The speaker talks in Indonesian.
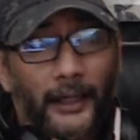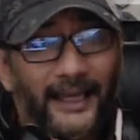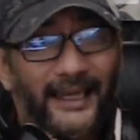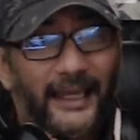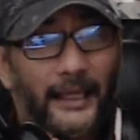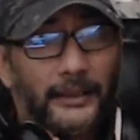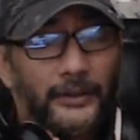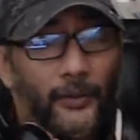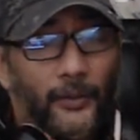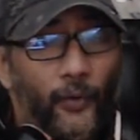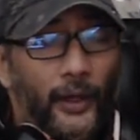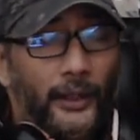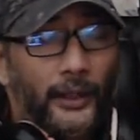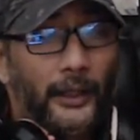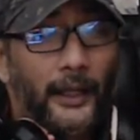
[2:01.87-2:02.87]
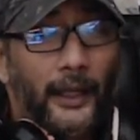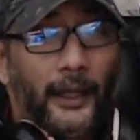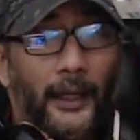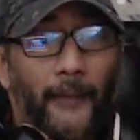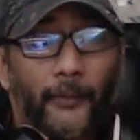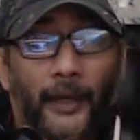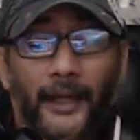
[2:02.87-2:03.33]
kalian semuanya
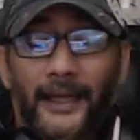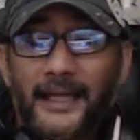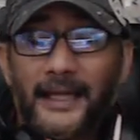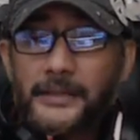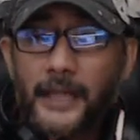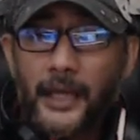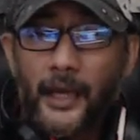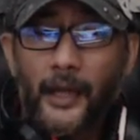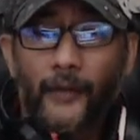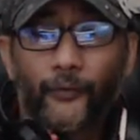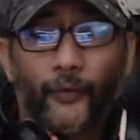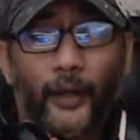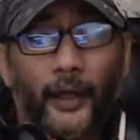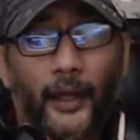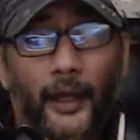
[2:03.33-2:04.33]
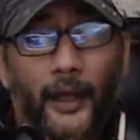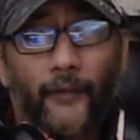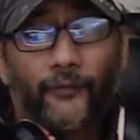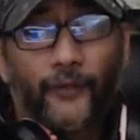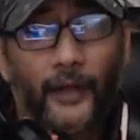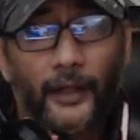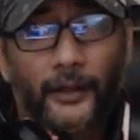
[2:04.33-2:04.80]
dalam keadaan sehat
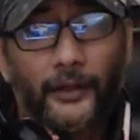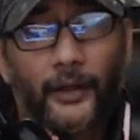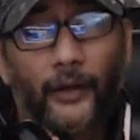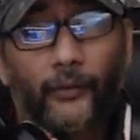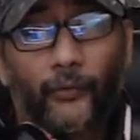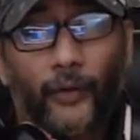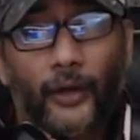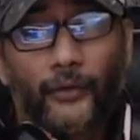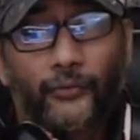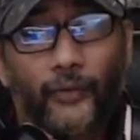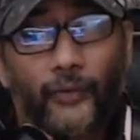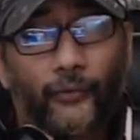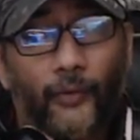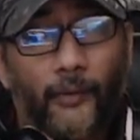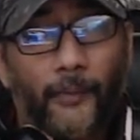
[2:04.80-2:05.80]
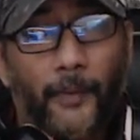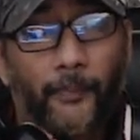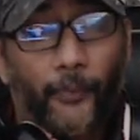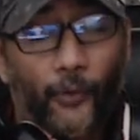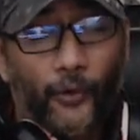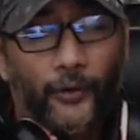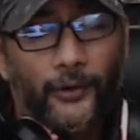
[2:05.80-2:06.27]
walafiat, tidak kurang suatu
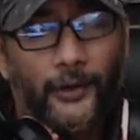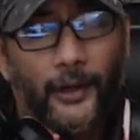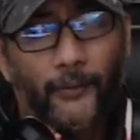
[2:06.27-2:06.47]
apapun.